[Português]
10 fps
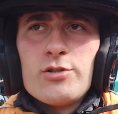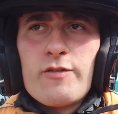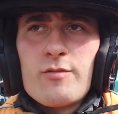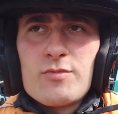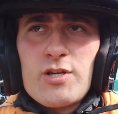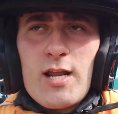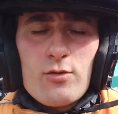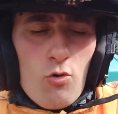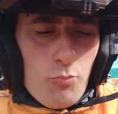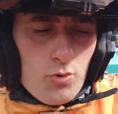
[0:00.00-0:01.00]
Já vamos
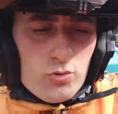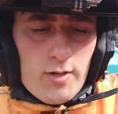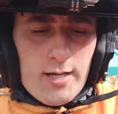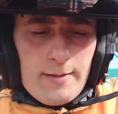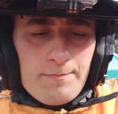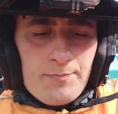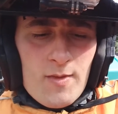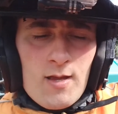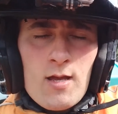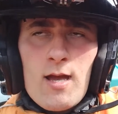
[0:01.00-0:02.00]
direto ao ponto aí, né?
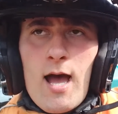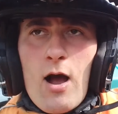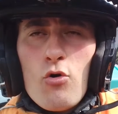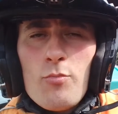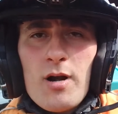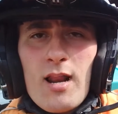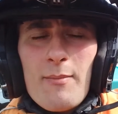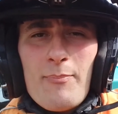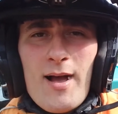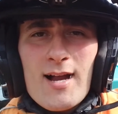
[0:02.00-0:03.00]
A Uber
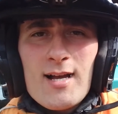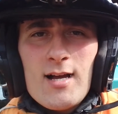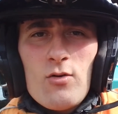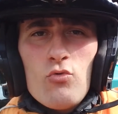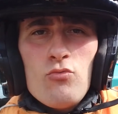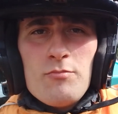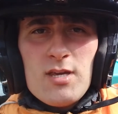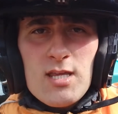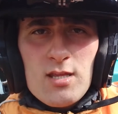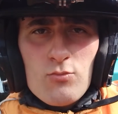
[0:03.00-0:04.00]
ela paga o
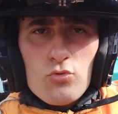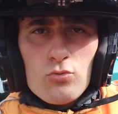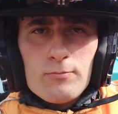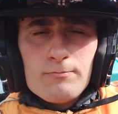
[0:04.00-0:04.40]
mínimo,